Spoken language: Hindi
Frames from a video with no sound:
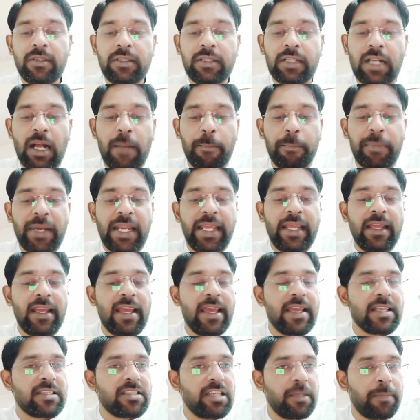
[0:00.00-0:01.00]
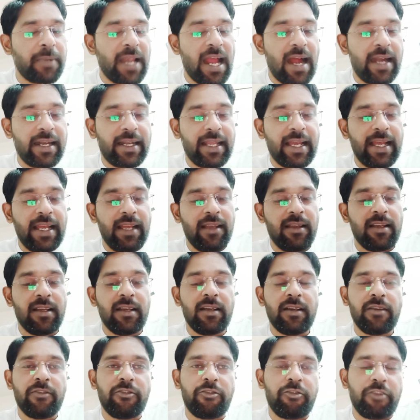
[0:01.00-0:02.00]
कंपनी एसी प्लांट है
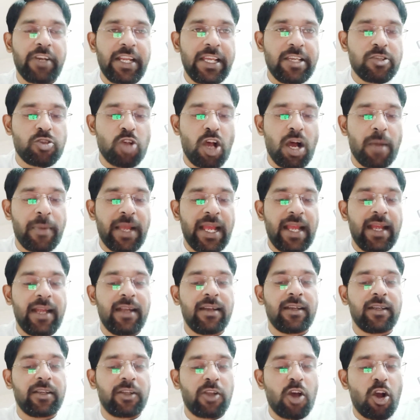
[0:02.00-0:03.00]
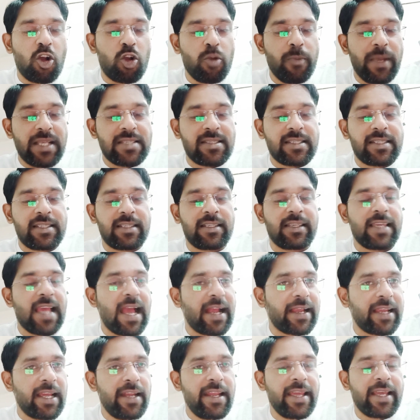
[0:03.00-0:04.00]
फ्री जॉब है डॉक्यूमेंट्स क्या
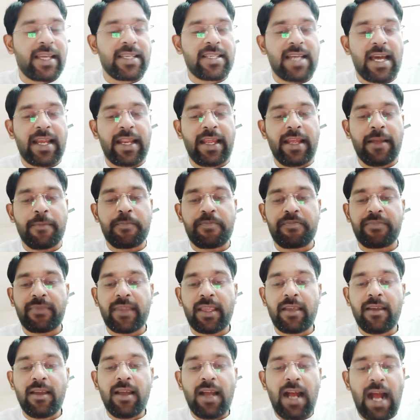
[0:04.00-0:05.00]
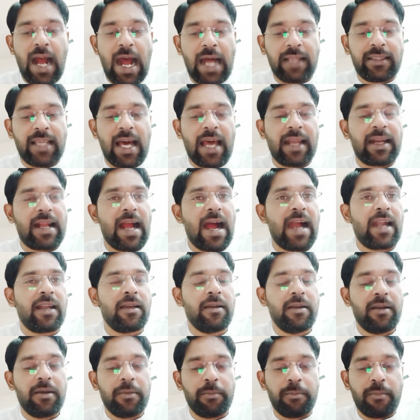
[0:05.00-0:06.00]
क्या लेके जाने आधार कार्ड
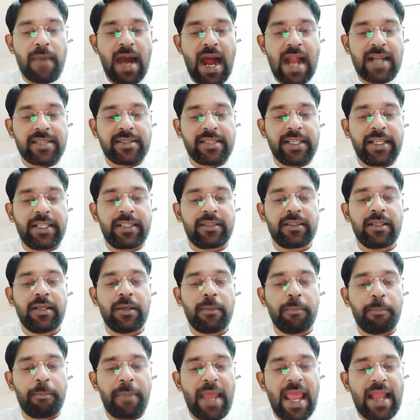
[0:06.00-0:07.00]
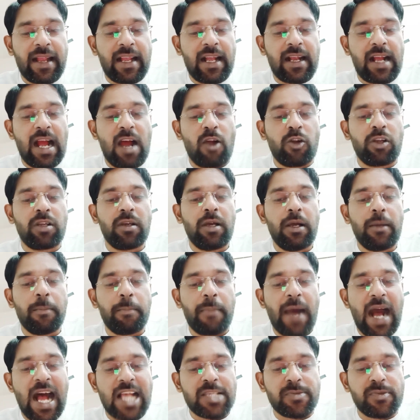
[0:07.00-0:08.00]
मार्कशीट बैंक अकाउंट
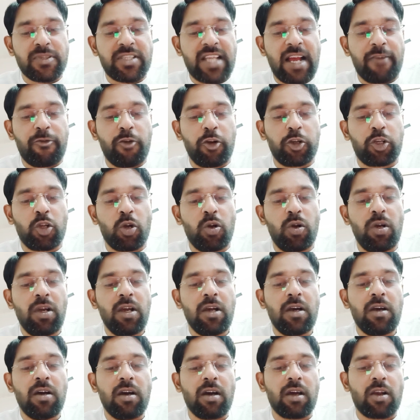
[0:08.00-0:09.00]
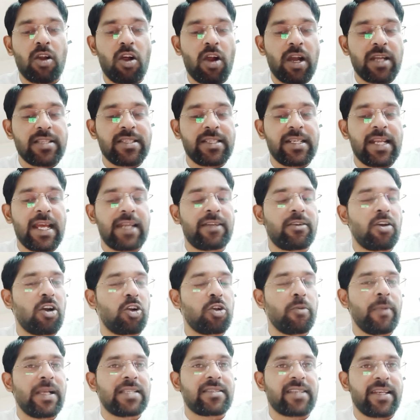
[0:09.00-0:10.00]
पासपोर्ट या फोटो और ओरिजिनल
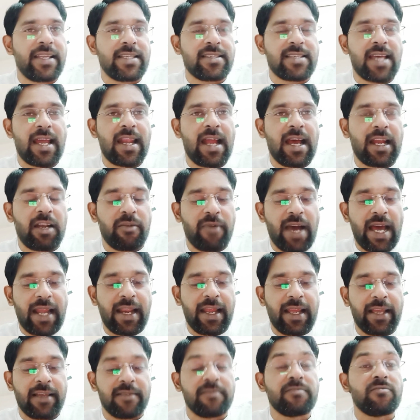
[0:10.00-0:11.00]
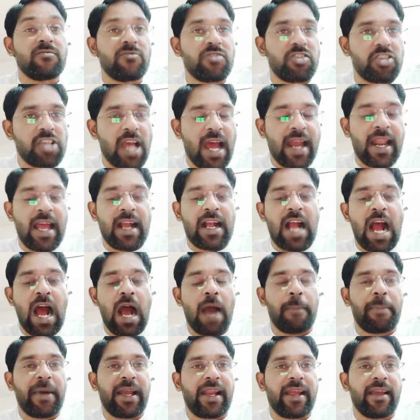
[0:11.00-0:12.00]
डॉक्यूमेंट्स ले जाना अनिवार्य है जाना
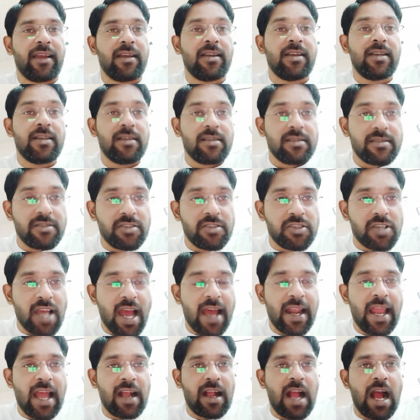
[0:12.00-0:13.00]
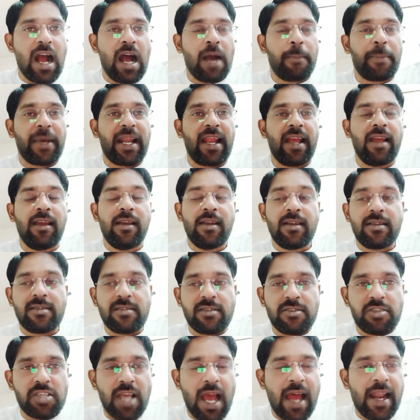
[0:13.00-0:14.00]
कहां पर है जाना कहां पर है
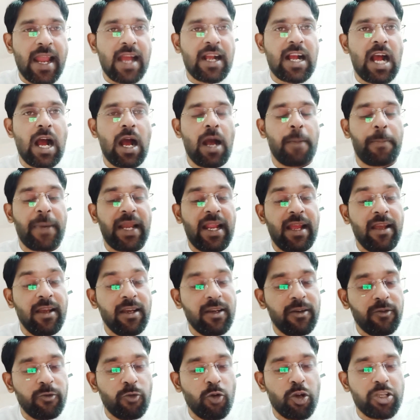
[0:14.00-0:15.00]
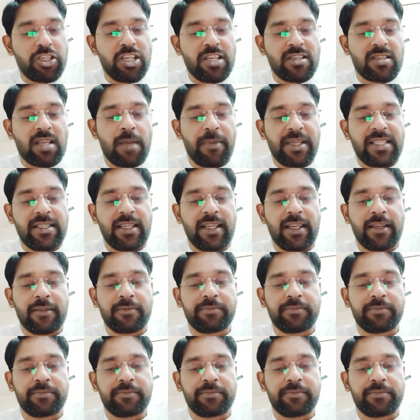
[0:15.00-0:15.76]
जाना कहां पर है वो चीज समझिए